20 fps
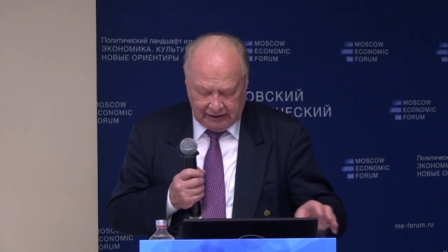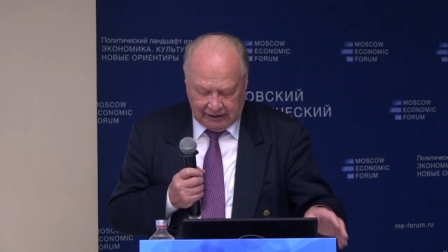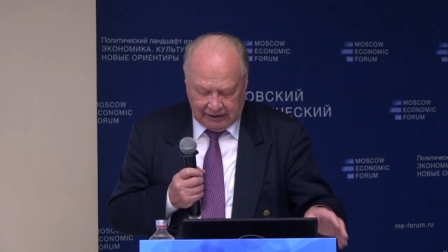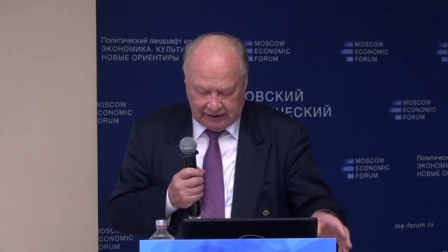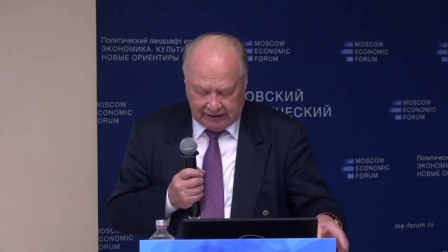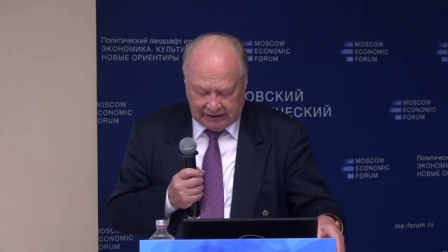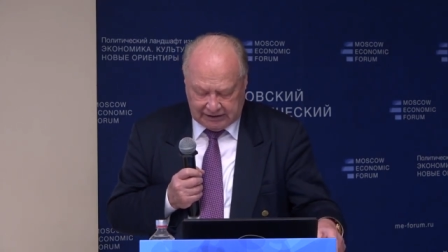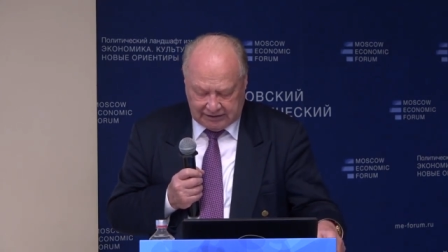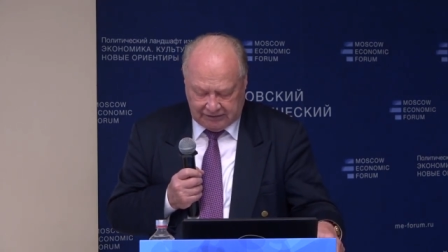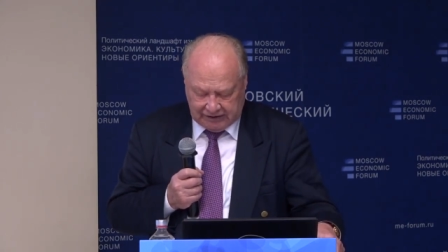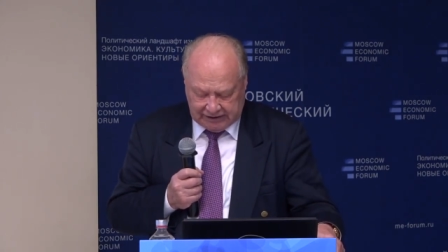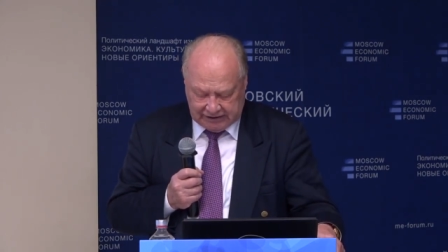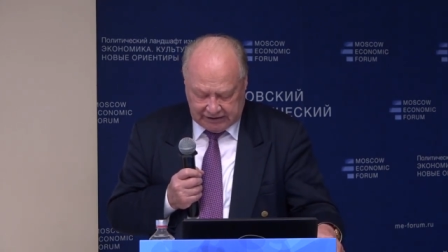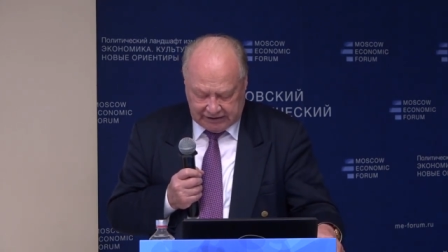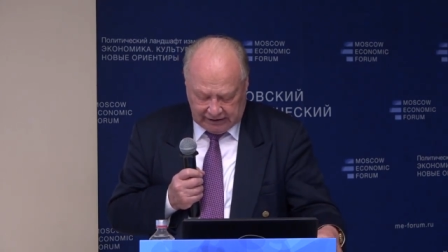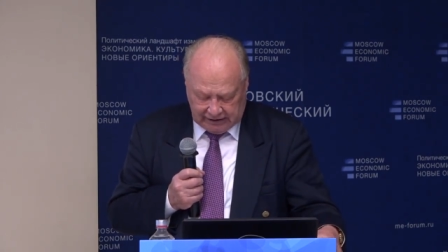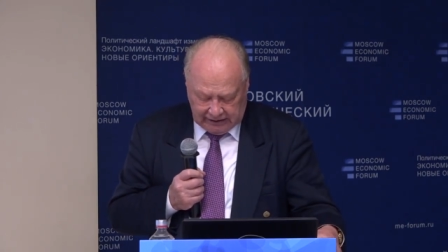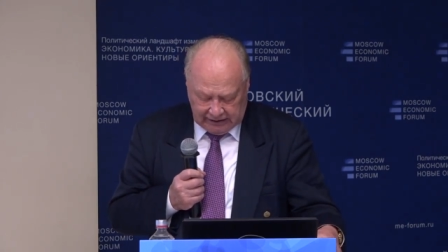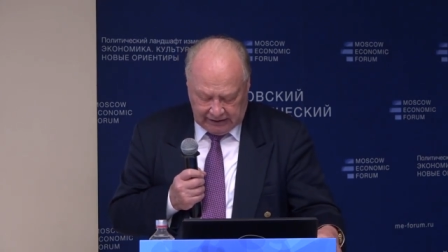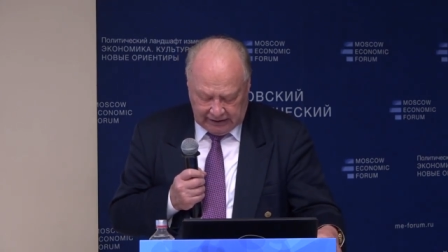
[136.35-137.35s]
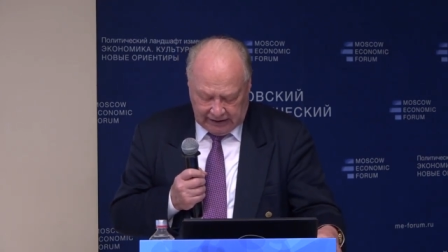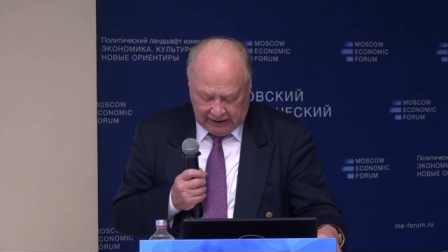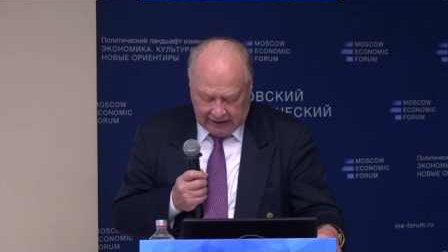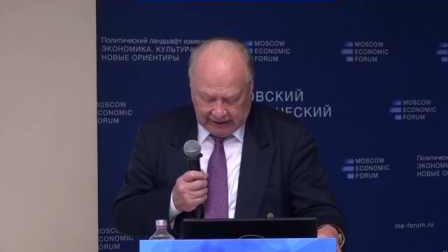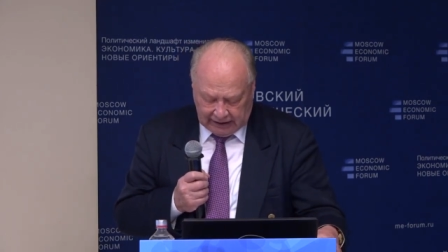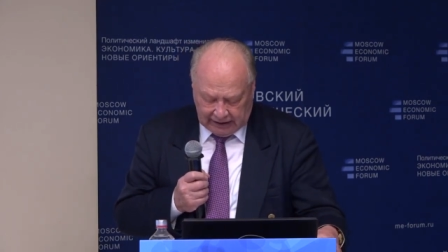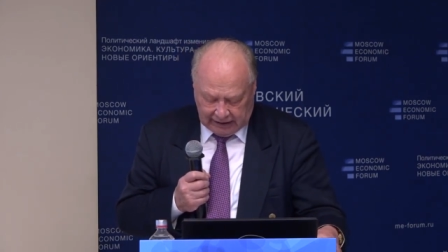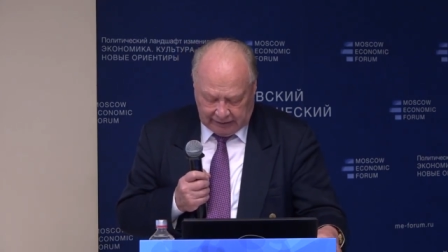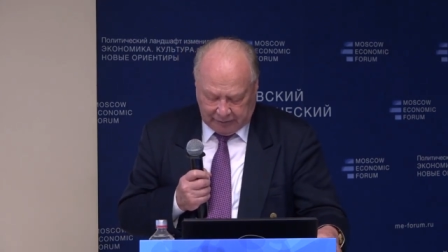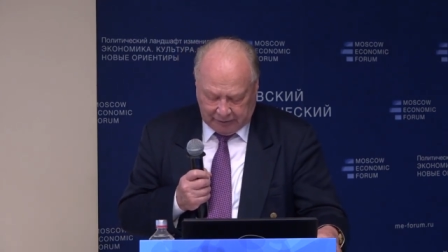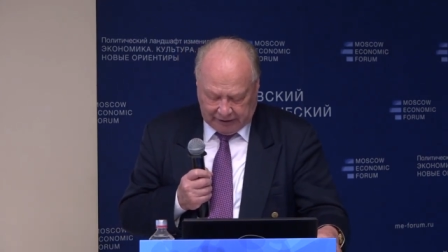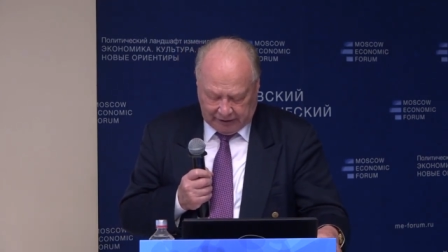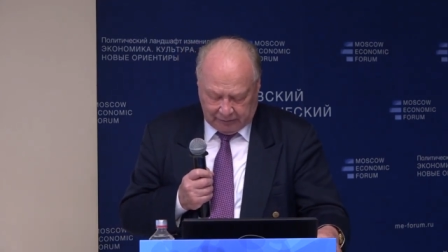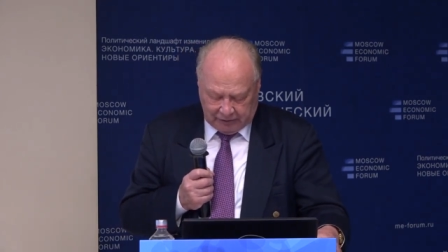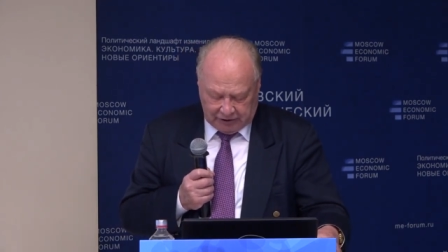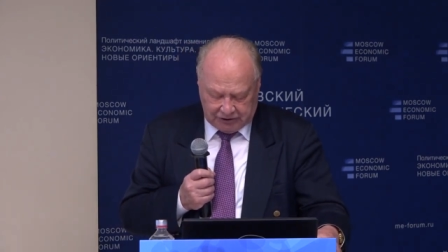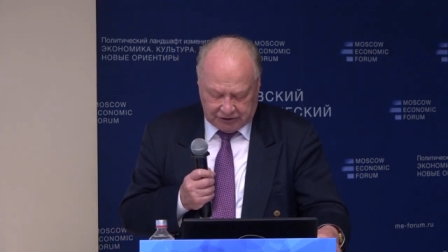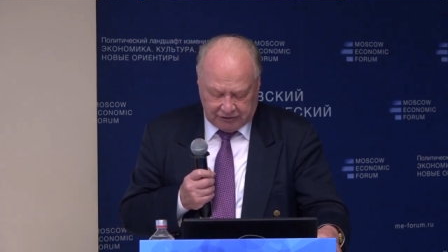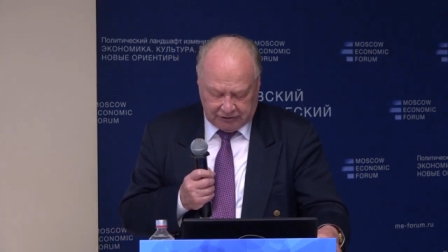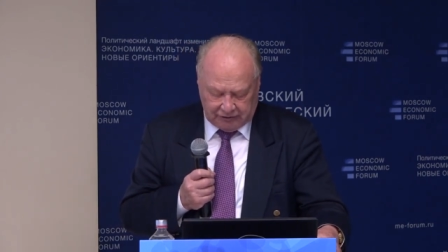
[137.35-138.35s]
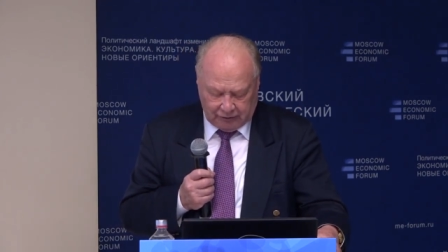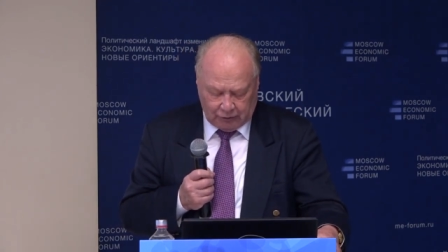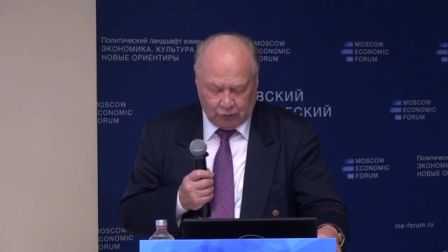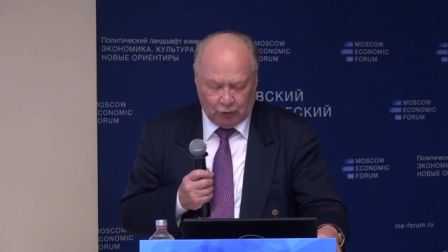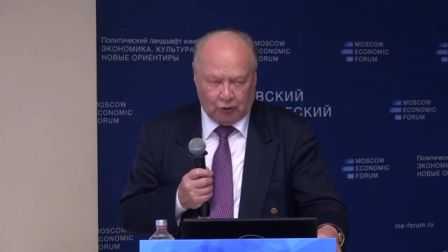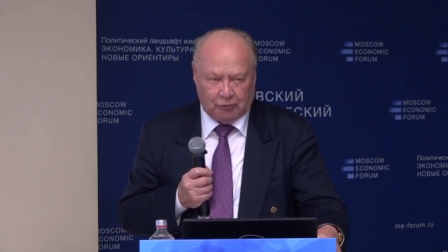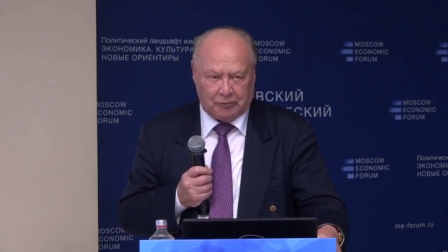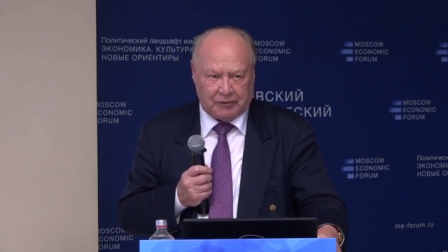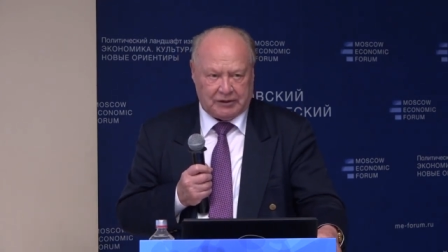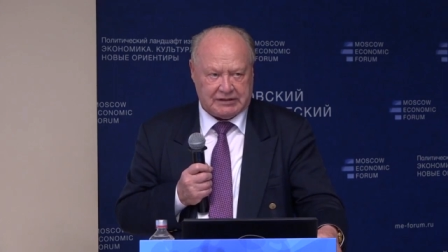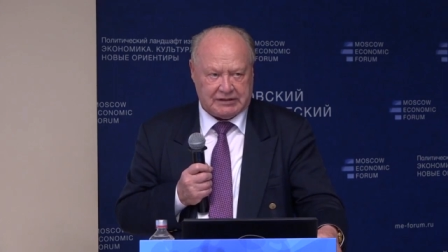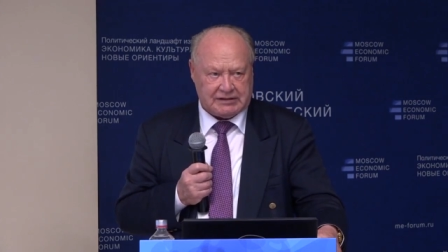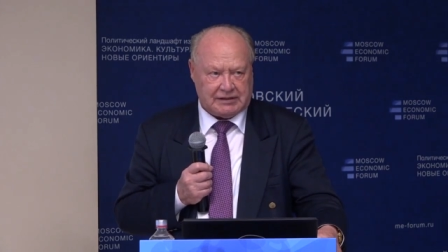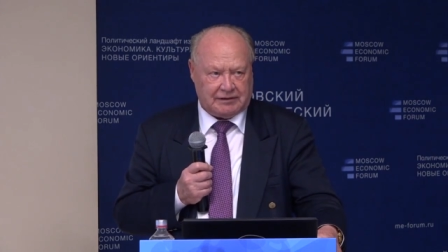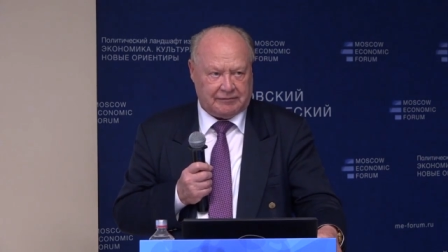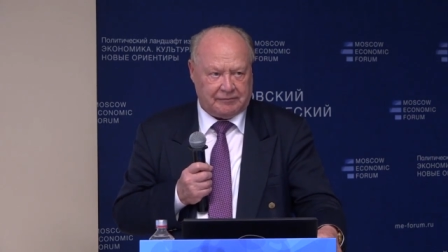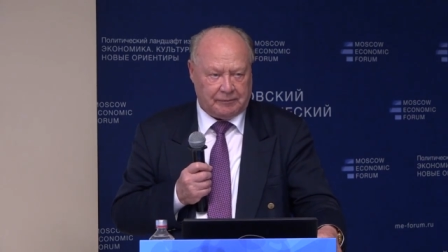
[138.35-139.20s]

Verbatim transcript: развития агропромышленного комплекса.